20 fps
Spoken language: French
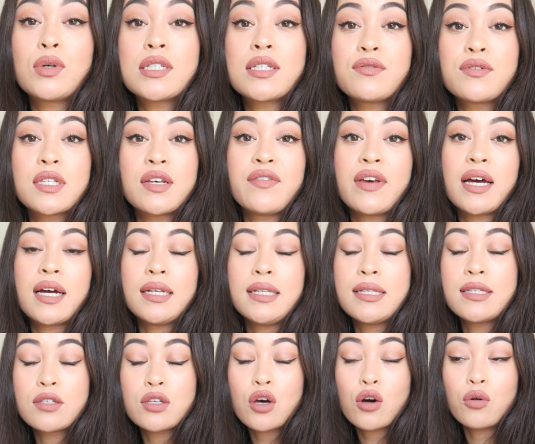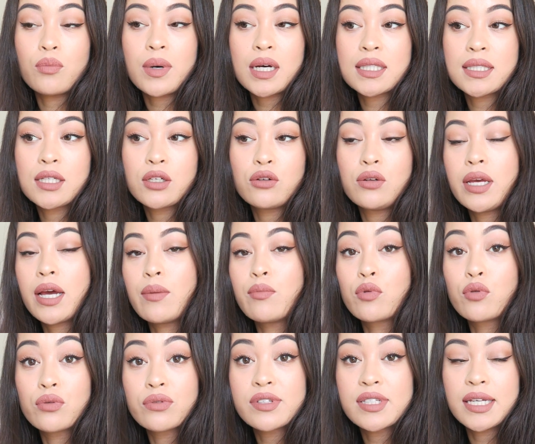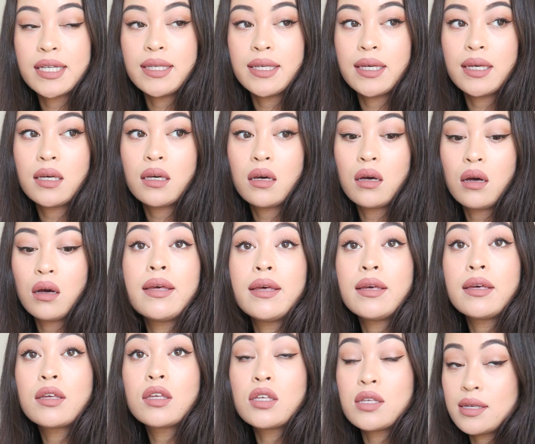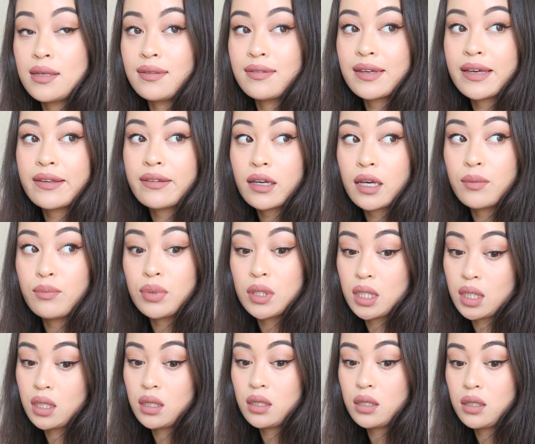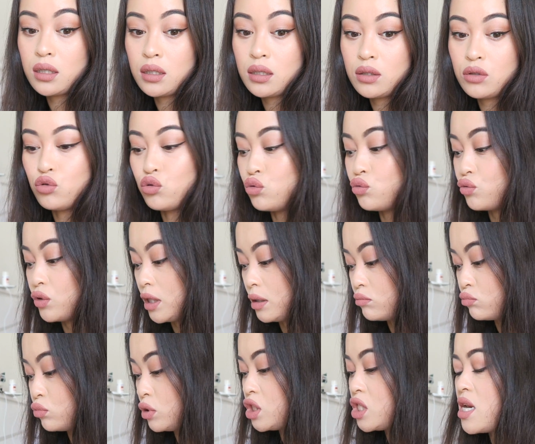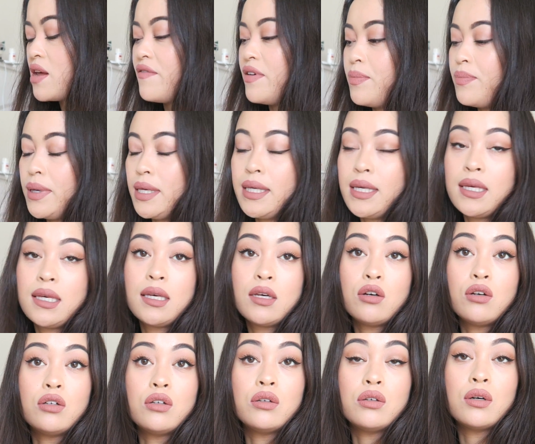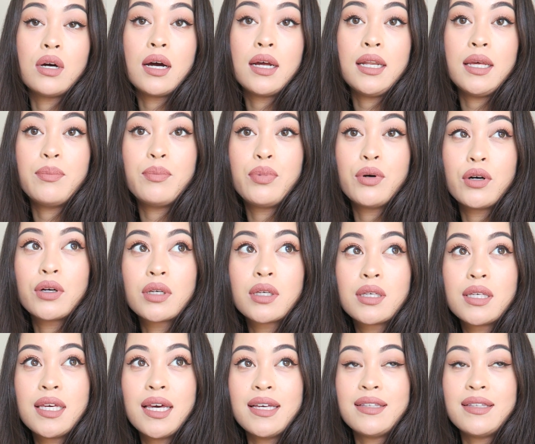Moi si vous avez un lisseur en particulier à me conseiller et qui est très très bien, euh, voilà. Moi je l'avais payé euh, à l'époque,